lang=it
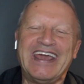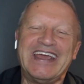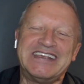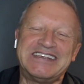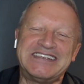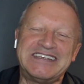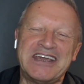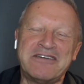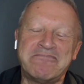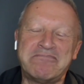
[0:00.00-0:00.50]

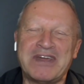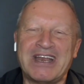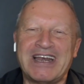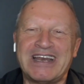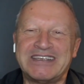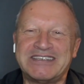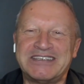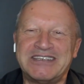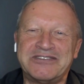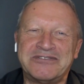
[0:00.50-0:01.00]
sia per
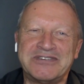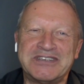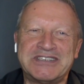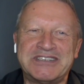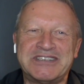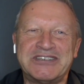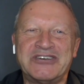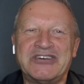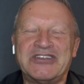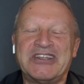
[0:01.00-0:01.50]
le
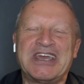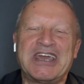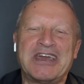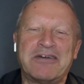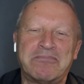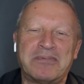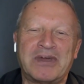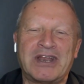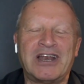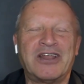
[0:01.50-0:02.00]
situazioni che
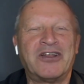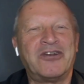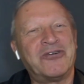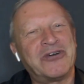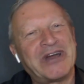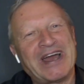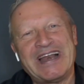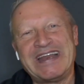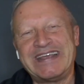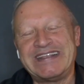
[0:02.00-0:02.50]
per le
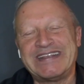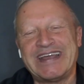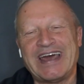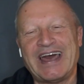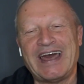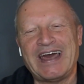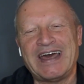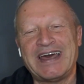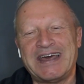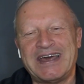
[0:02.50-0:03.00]

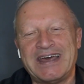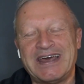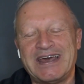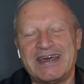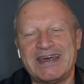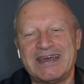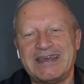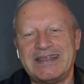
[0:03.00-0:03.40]
località.